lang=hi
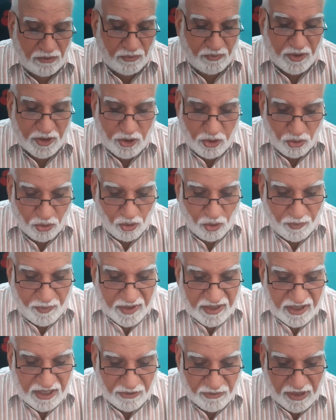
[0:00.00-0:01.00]
पशु को
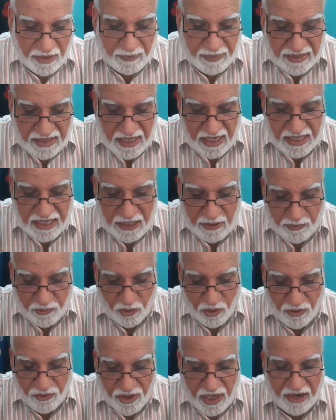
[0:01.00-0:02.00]
प्रसव के पंद्रह दिन
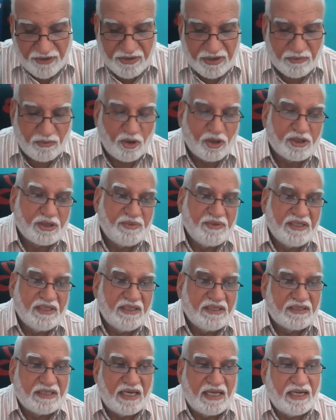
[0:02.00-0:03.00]
पूर्व काविंग बॉक्स में
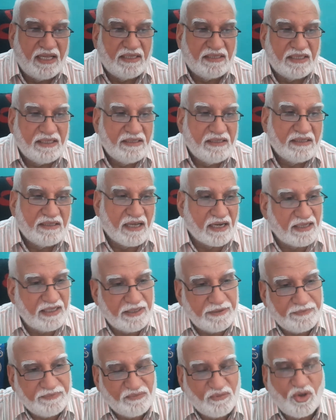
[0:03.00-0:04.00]
स्थानांतरित कर
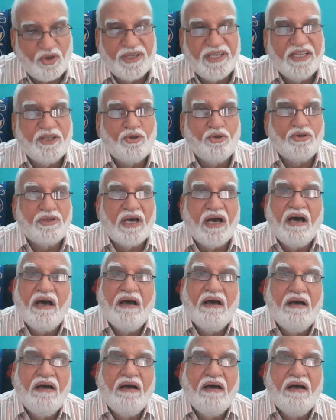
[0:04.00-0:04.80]
दें तो ये तो था